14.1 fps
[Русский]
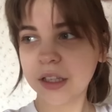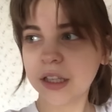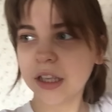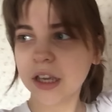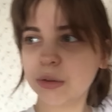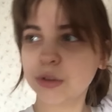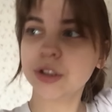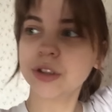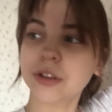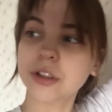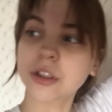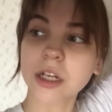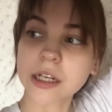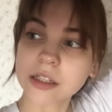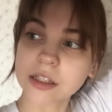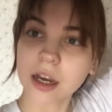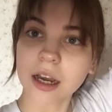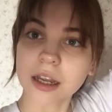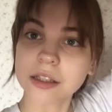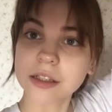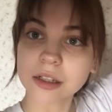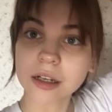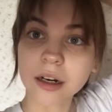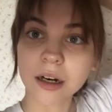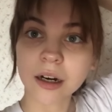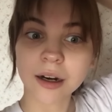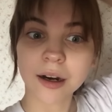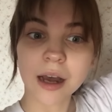я уже начала искать
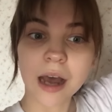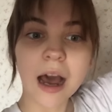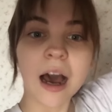э,